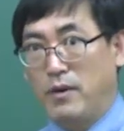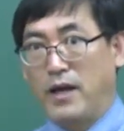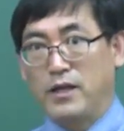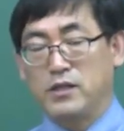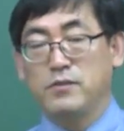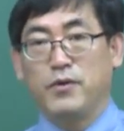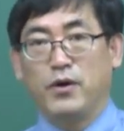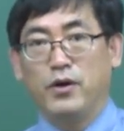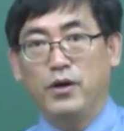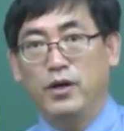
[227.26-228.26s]
많이
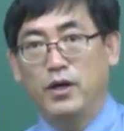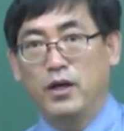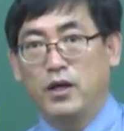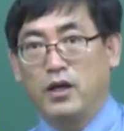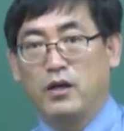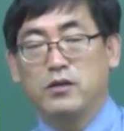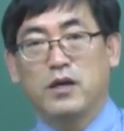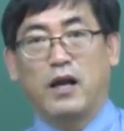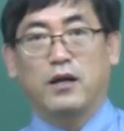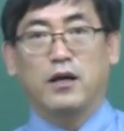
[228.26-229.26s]
있으며 그래서
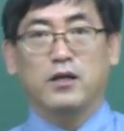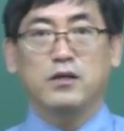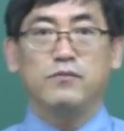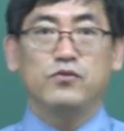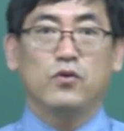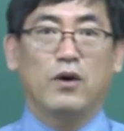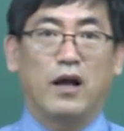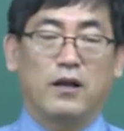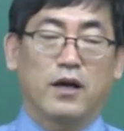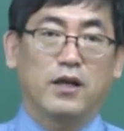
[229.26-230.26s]
알칼리 금속,
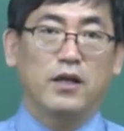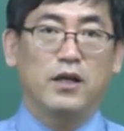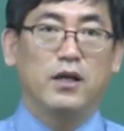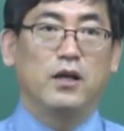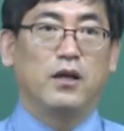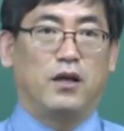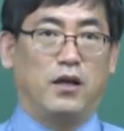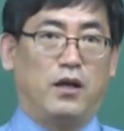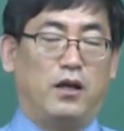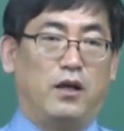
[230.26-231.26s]
알칼리
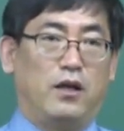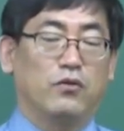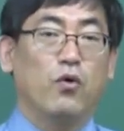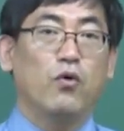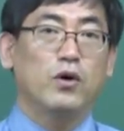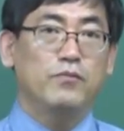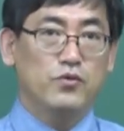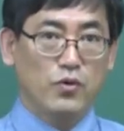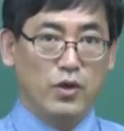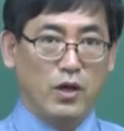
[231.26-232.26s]

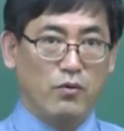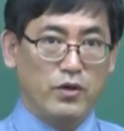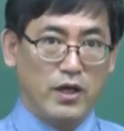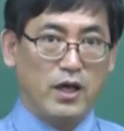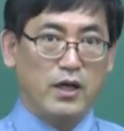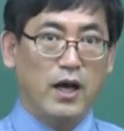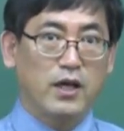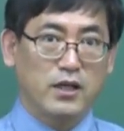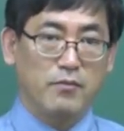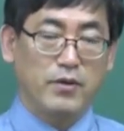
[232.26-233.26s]
토금속이라고 이야기를
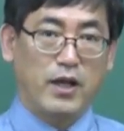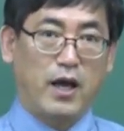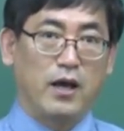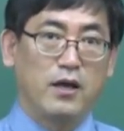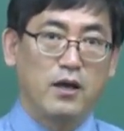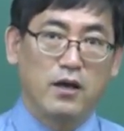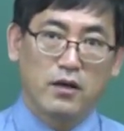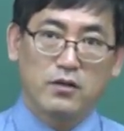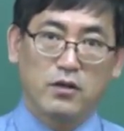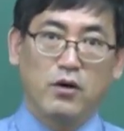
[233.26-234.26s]
하게 됩니다.
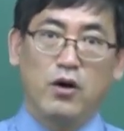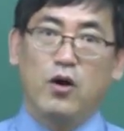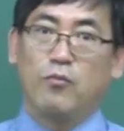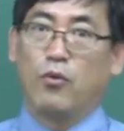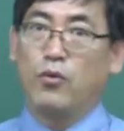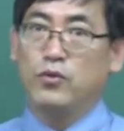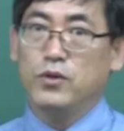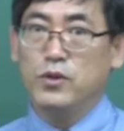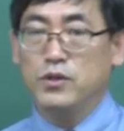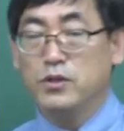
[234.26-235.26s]
그래서
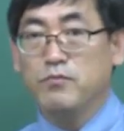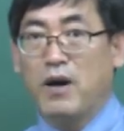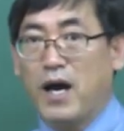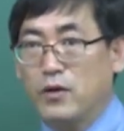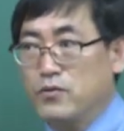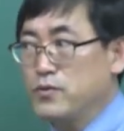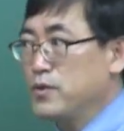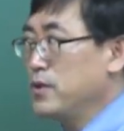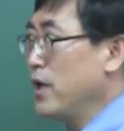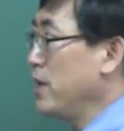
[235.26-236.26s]
모든 것은 파루설에